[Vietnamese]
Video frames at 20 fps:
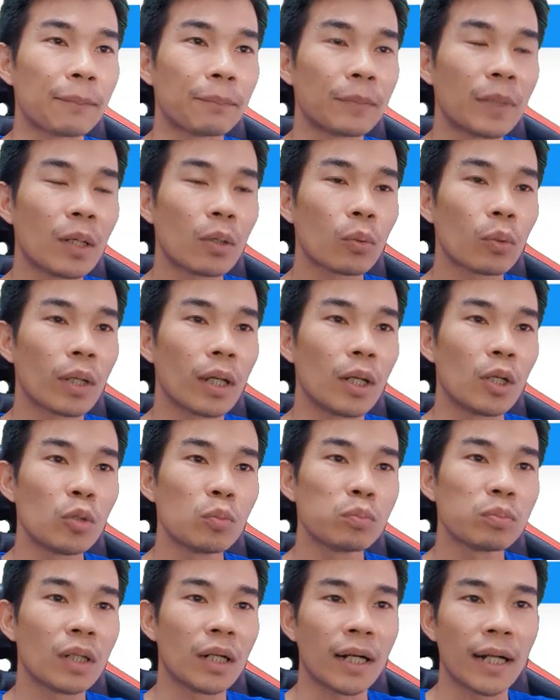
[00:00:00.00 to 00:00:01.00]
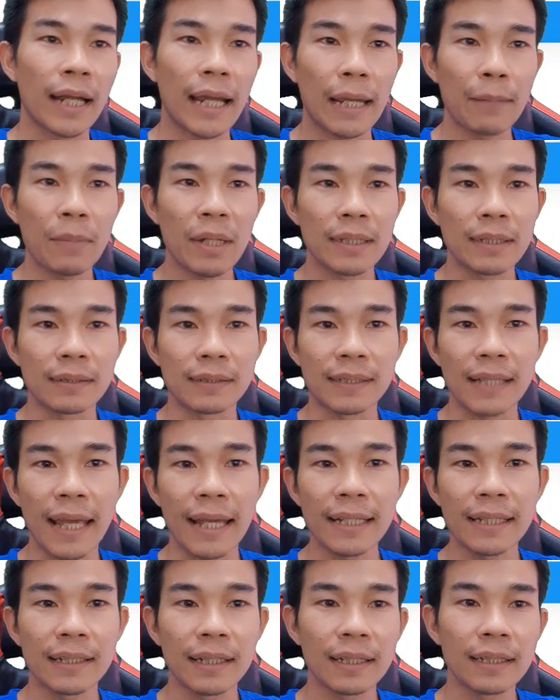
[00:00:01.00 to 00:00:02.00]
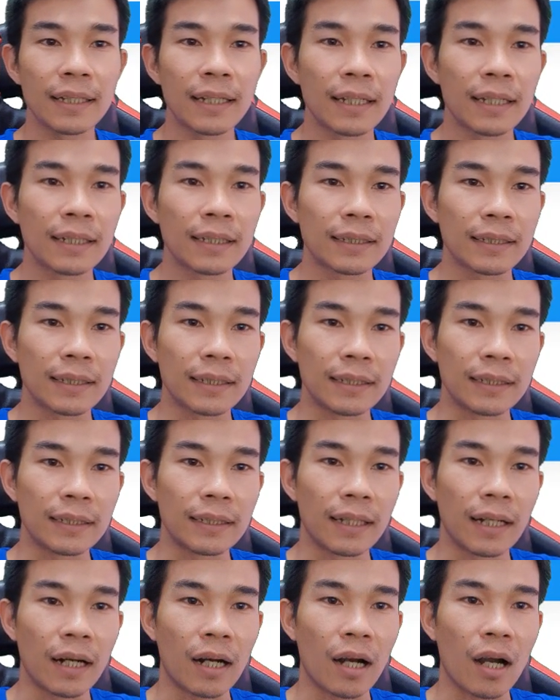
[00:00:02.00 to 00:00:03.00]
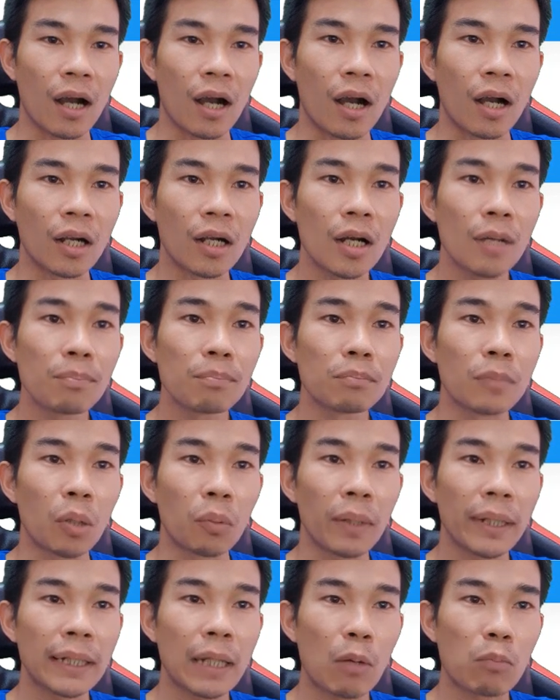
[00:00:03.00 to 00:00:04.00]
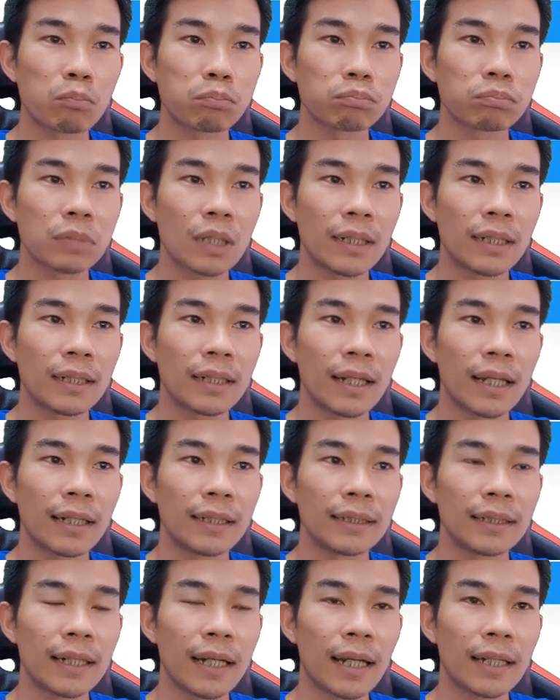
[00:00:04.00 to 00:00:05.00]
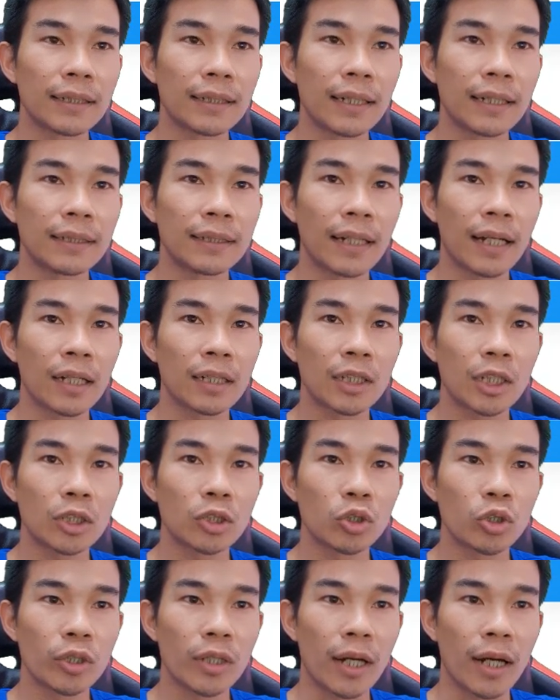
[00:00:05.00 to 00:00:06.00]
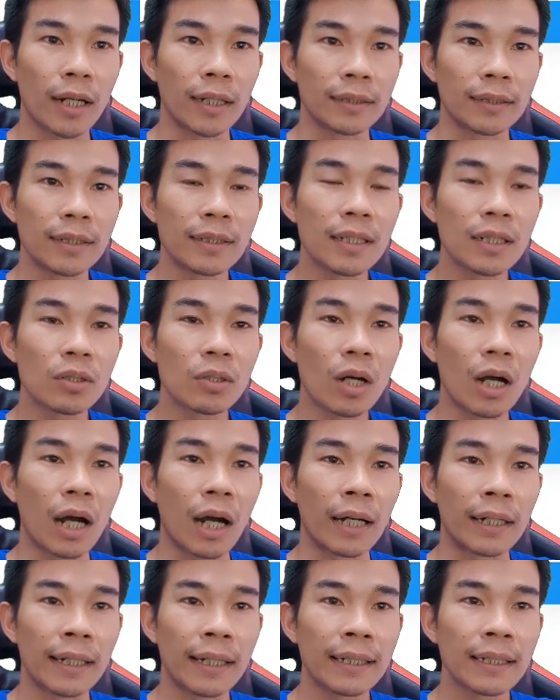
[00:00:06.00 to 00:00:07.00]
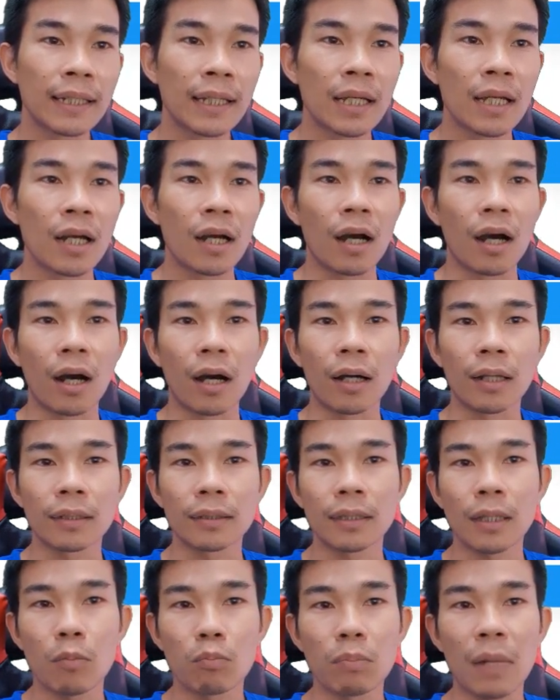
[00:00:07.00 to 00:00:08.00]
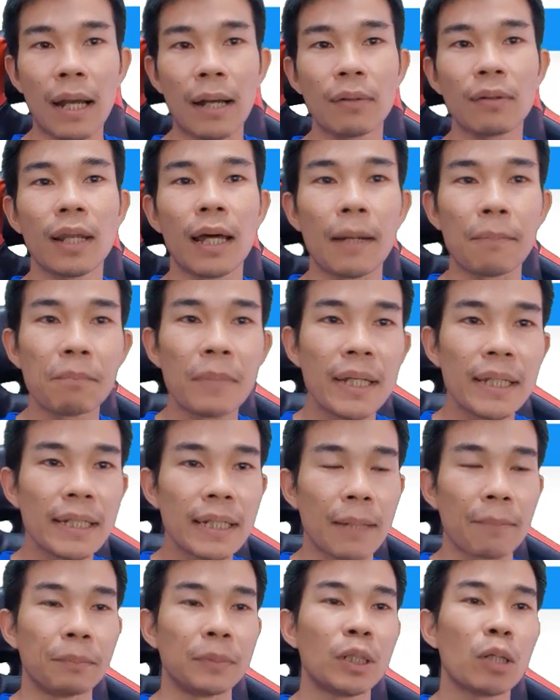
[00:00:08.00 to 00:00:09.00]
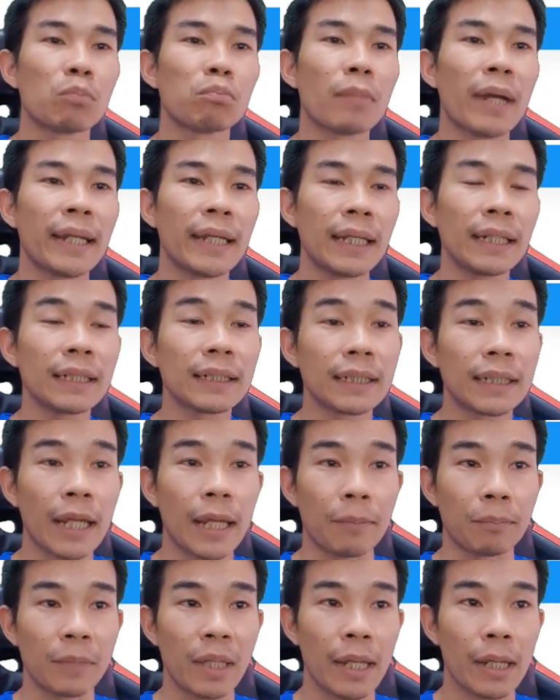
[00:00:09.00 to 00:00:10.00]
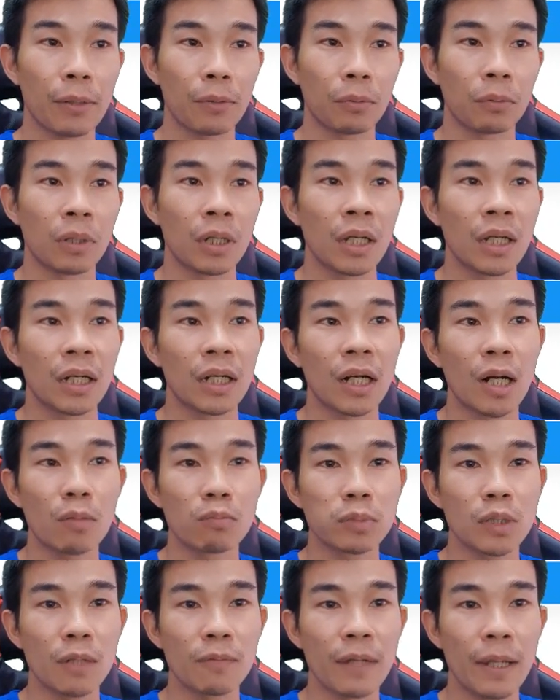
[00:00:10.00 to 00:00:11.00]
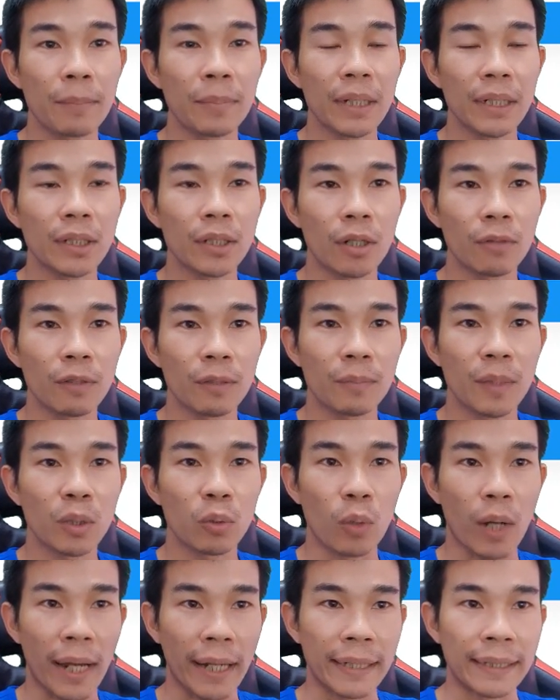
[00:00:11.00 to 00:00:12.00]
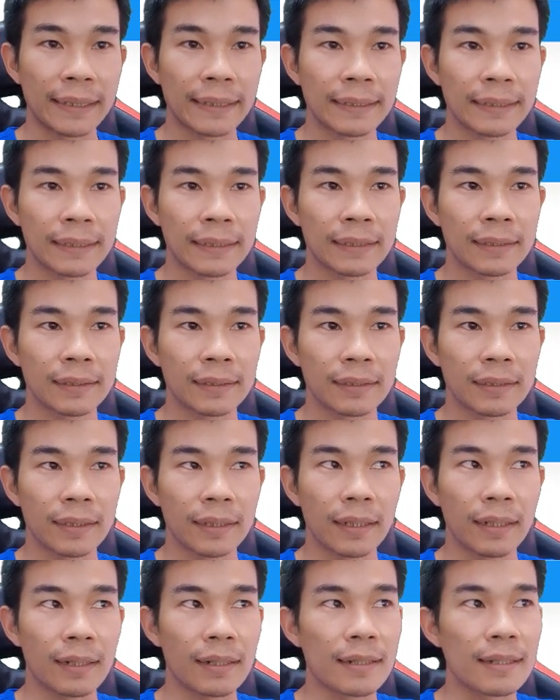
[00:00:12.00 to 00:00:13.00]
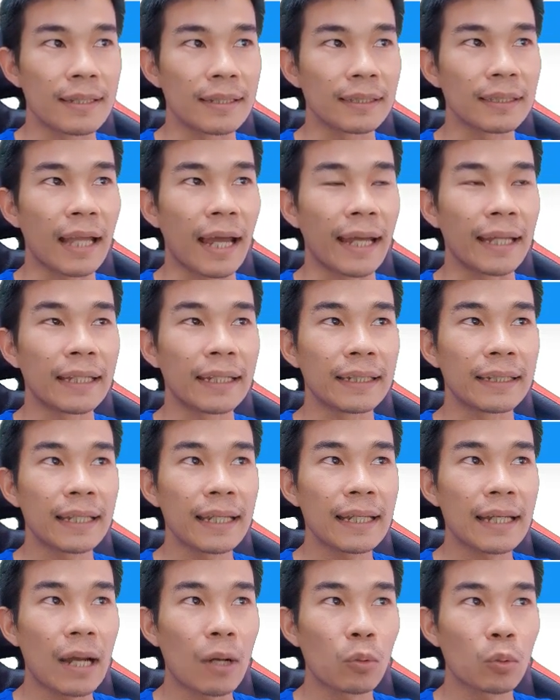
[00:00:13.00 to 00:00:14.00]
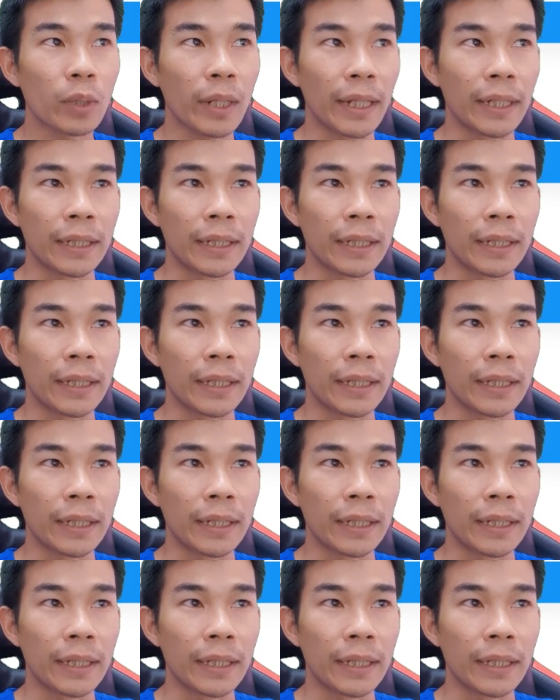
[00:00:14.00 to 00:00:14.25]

tầm đâu là lúc 2-3 giờ sáng gì đó thì họ góp một cái thông tin lên trên kênh Twitter chính thức của họ đấy. Họ thông báo là Pi nằm trong MyNet kèm theo không cho phép kết nối với bên ngoài. Hiện tại thì cái câu